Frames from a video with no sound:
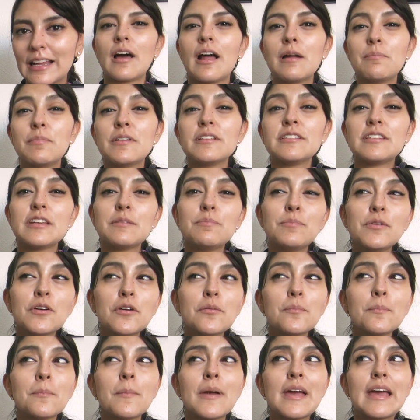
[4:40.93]
Al
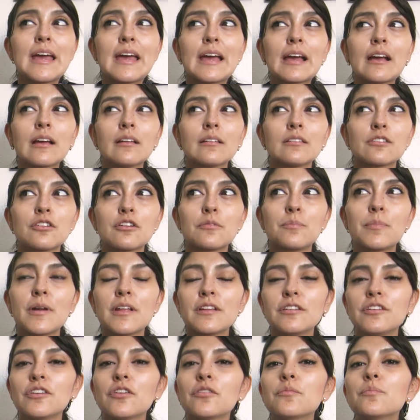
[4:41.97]
principio me
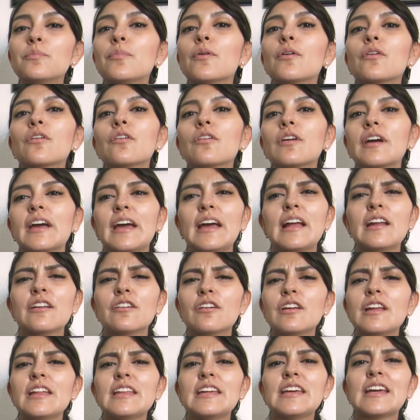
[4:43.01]
sorprendió un poco que él
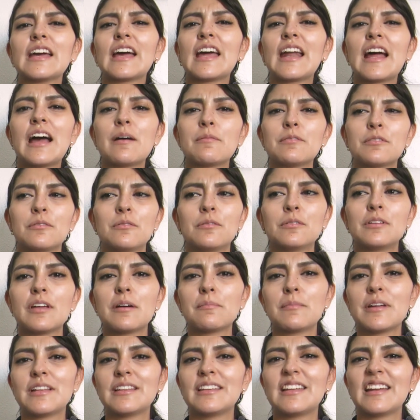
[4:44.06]
no le dijera
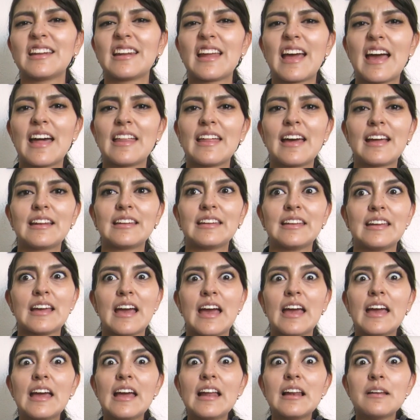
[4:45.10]
absolutamente nada ni
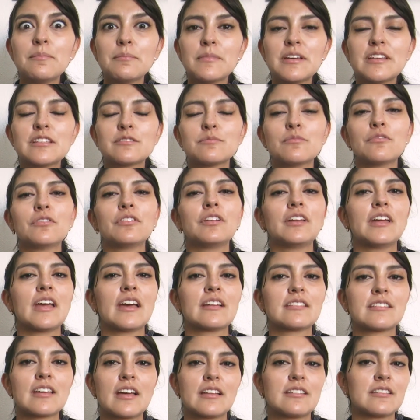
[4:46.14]
a él mismo, ni
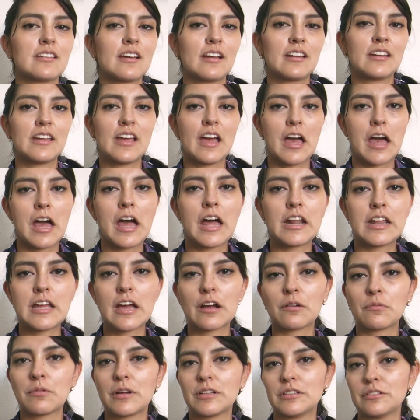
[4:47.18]
a Sansa, ni a
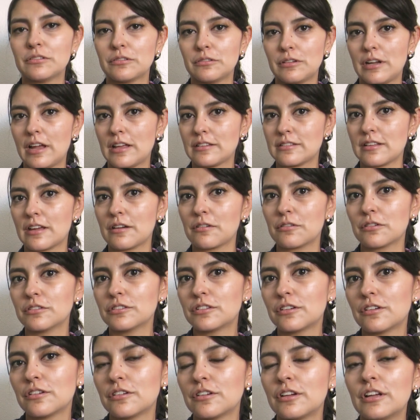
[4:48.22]
Arya cuando las
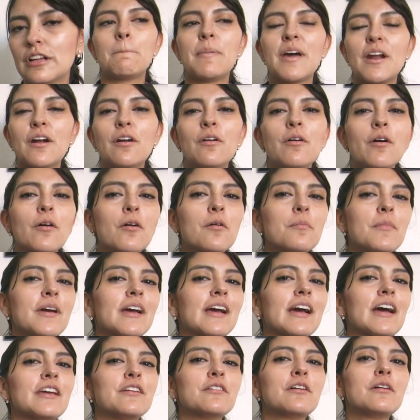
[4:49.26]
encontró, pero luego
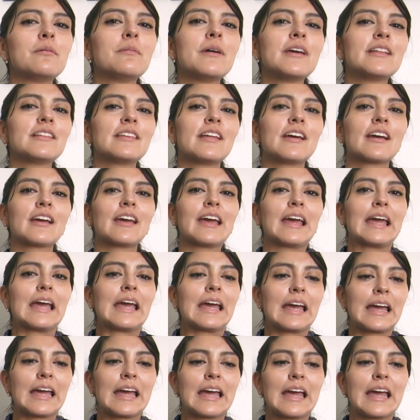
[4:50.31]
me cayó el 20 que